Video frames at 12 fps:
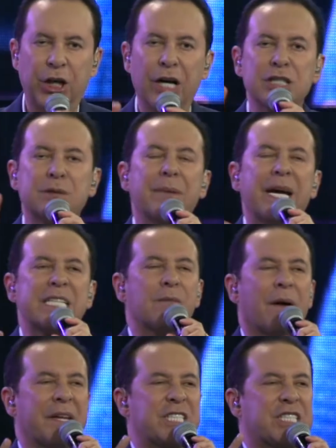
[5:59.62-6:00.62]
Dios
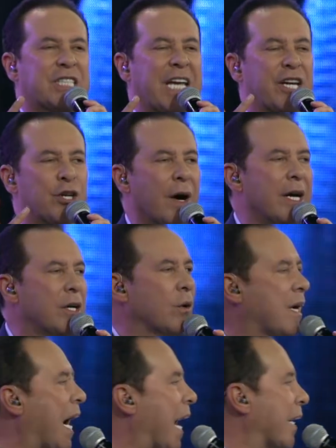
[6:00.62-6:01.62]
mismo diseñó el
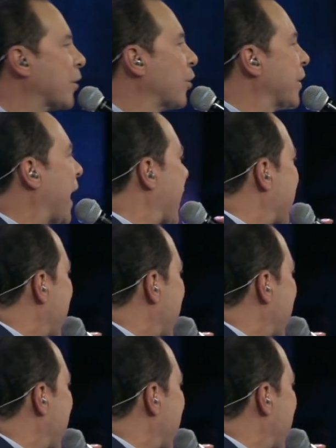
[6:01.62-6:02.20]
lugar donde